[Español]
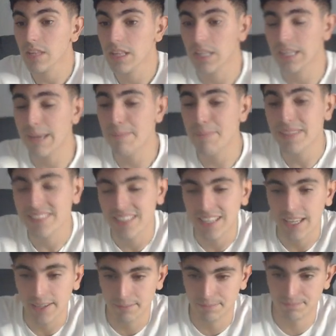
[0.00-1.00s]
¿Qué pasa?
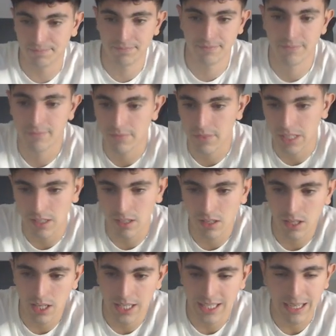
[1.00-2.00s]
Que
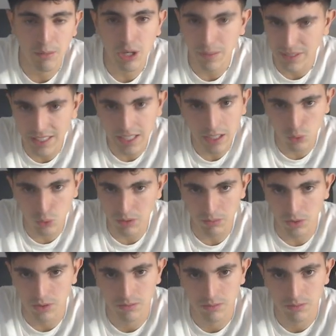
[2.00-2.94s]
en Amorebieta la tuvimos.